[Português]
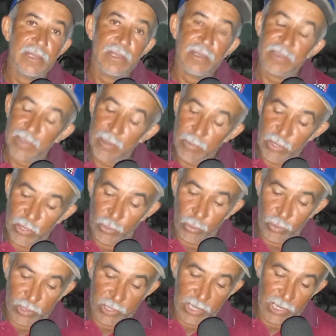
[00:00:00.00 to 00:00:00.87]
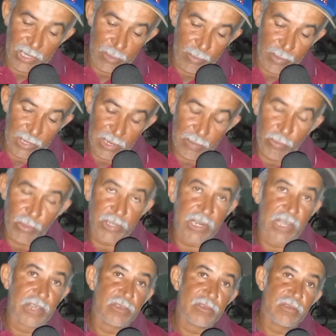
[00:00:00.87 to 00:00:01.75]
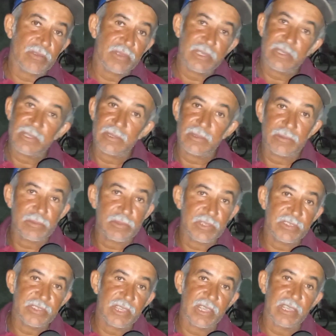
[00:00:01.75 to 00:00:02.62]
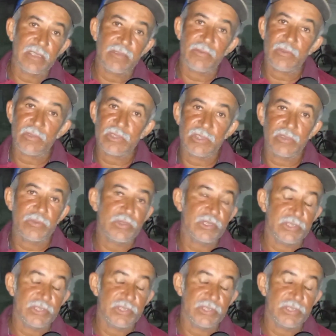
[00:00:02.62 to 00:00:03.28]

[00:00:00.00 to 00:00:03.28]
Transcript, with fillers: Temos discutido ali para lá, voltar de novo e isso aí foi o que deu, foi